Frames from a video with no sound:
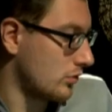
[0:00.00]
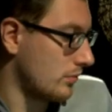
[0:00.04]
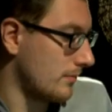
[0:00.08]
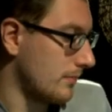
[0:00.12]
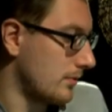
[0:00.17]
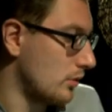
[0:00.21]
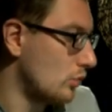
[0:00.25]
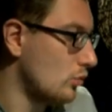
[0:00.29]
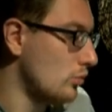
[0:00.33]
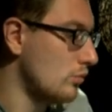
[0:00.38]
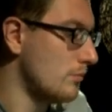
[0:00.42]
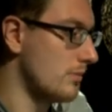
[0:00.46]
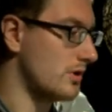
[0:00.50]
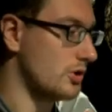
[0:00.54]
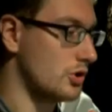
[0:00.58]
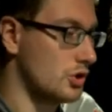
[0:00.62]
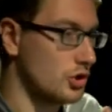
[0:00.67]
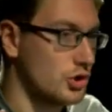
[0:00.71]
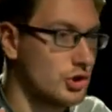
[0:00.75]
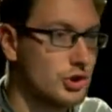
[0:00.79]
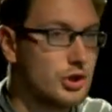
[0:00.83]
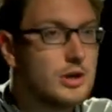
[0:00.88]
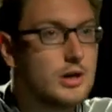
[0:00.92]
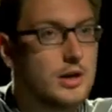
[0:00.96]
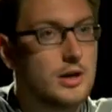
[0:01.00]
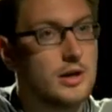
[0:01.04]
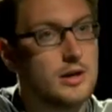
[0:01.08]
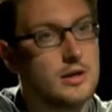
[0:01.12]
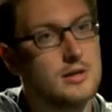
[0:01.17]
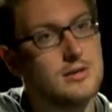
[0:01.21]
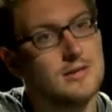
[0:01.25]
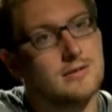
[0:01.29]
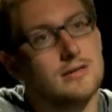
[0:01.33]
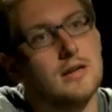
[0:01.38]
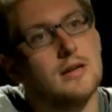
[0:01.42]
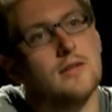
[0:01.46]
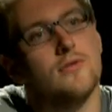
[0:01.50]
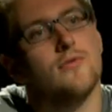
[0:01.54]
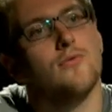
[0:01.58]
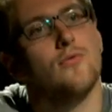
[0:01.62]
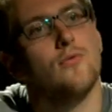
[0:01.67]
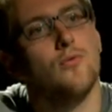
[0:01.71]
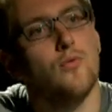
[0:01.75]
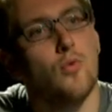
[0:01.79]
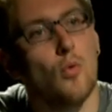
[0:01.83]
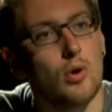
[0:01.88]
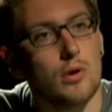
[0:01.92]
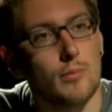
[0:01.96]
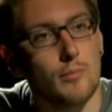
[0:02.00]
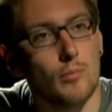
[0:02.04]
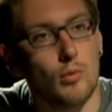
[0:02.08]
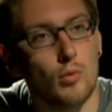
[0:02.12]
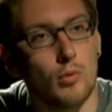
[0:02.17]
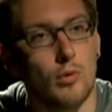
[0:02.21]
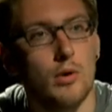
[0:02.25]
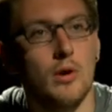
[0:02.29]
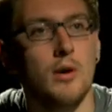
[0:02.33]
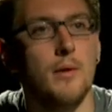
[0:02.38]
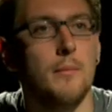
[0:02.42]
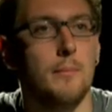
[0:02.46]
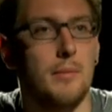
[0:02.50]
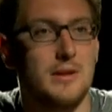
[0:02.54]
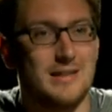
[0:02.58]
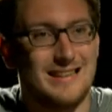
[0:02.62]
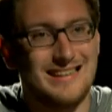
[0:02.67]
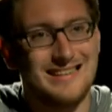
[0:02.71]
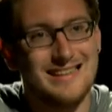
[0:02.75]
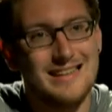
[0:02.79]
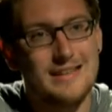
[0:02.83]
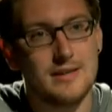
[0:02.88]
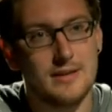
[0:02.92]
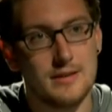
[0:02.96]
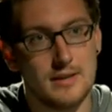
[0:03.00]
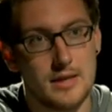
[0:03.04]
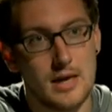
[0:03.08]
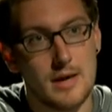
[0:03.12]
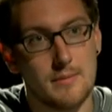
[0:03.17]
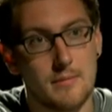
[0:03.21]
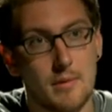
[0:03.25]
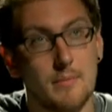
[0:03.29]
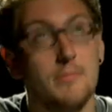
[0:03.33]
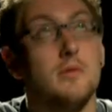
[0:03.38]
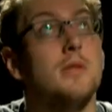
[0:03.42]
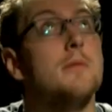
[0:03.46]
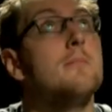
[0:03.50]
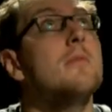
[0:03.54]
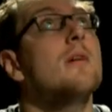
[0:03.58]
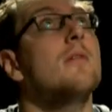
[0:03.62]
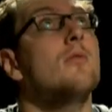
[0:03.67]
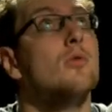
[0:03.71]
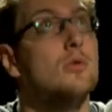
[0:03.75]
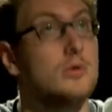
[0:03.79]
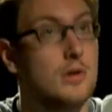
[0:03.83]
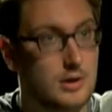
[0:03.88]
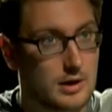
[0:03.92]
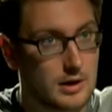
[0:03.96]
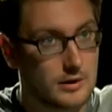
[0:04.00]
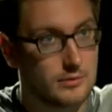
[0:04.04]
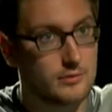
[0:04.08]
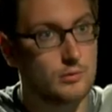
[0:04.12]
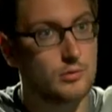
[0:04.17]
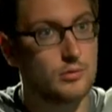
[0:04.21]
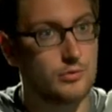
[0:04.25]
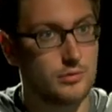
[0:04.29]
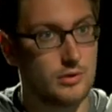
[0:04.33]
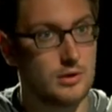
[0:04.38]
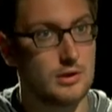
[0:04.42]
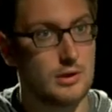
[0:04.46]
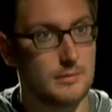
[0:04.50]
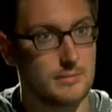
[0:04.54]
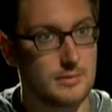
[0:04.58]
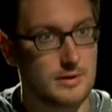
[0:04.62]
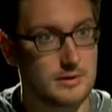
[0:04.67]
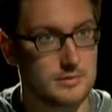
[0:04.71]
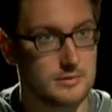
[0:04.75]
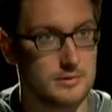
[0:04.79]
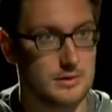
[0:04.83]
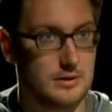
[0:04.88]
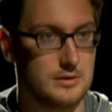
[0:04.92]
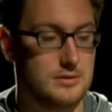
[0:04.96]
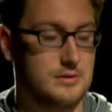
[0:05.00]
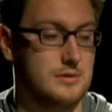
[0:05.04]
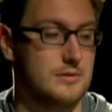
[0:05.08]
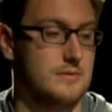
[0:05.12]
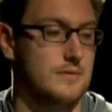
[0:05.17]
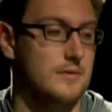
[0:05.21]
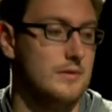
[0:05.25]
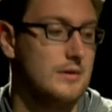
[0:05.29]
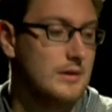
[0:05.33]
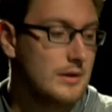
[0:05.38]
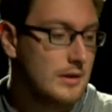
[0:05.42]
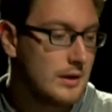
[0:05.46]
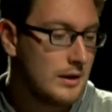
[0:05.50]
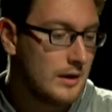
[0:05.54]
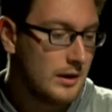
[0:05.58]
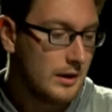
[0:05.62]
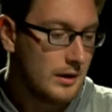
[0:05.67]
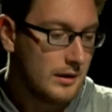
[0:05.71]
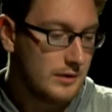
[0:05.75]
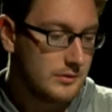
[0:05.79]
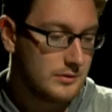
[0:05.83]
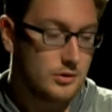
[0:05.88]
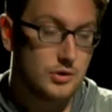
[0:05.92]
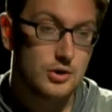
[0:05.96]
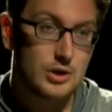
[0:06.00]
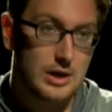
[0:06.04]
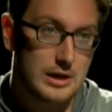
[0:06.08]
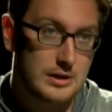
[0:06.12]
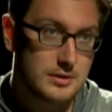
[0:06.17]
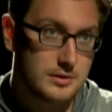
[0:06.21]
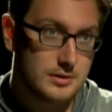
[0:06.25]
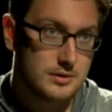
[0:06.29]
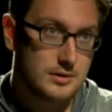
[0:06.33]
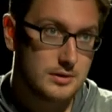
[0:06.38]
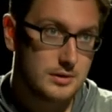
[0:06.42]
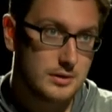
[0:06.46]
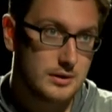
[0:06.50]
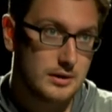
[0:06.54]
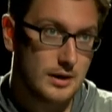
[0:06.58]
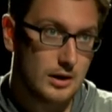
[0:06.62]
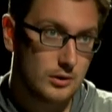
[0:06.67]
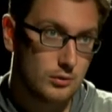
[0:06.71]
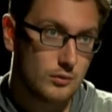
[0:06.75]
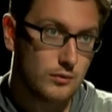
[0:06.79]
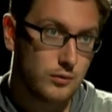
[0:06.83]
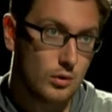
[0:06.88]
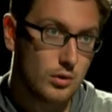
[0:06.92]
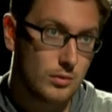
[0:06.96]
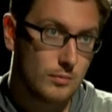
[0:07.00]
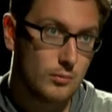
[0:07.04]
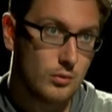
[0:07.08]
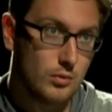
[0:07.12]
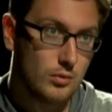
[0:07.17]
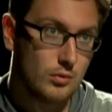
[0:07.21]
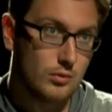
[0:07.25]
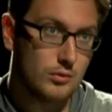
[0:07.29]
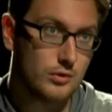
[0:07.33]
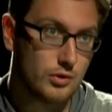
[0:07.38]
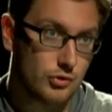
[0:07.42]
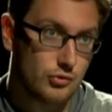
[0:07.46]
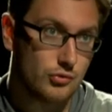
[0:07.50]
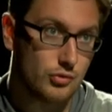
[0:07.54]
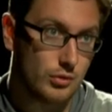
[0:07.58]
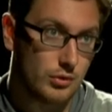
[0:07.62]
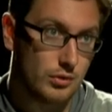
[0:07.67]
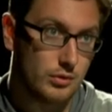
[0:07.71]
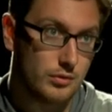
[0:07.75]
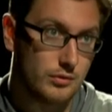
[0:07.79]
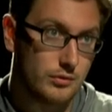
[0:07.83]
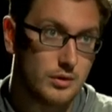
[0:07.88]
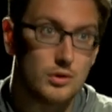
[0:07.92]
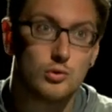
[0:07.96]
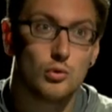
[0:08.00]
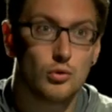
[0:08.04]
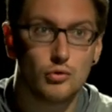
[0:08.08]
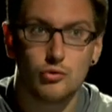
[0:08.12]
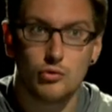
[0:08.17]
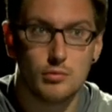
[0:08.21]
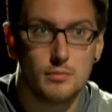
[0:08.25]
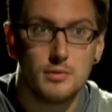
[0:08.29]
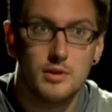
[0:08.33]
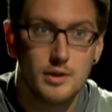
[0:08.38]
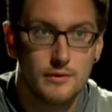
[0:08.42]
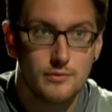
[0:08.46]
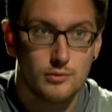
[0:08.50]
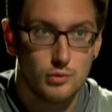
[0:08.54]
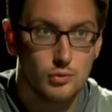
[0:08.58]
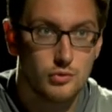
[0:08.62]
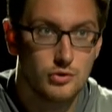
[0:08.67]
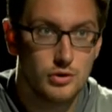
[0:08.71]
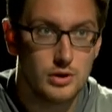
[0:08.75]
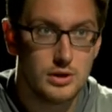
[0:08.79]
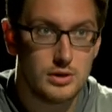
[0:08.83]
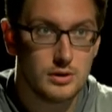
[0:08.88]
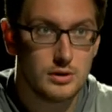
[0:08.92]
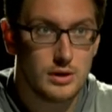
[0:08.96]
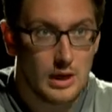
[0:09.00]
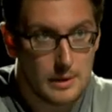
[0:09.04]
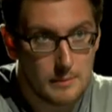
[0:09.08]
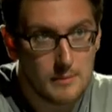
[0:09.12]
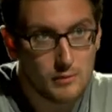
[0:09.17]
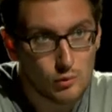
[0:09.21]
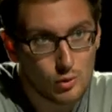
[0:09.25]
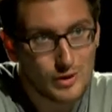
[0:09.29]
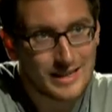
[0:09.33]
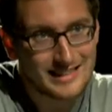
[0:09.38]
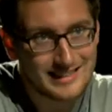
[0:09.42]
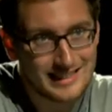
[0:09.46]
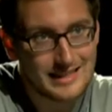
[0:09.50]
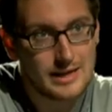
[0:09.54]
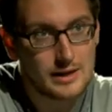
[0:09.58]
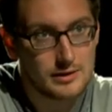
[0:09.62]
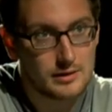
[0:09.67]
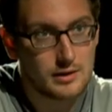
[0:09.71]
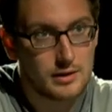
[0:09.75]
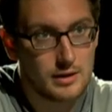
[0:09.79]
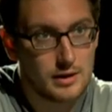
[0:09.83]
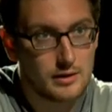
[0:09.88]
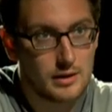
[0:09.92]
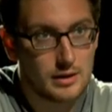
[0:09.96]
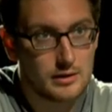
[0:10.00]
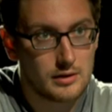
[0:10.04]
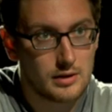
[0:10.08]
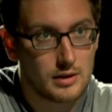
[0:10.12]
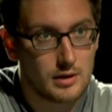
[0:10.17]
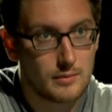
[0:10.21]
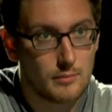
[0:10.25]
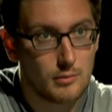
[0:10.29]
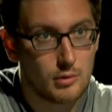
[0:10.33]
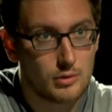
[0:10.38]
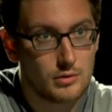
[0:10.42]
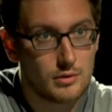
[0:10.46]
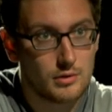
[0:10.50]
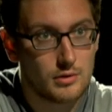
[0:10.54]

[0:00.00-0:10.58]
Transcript: чтобы думать шире, искать форму, угу. подходить к темам, тебе вот как раз нужно это пространство. Сейчас я эту форму нашел. Не то чтобы на всю жизнь, я имею в виду конкретно для данной Форму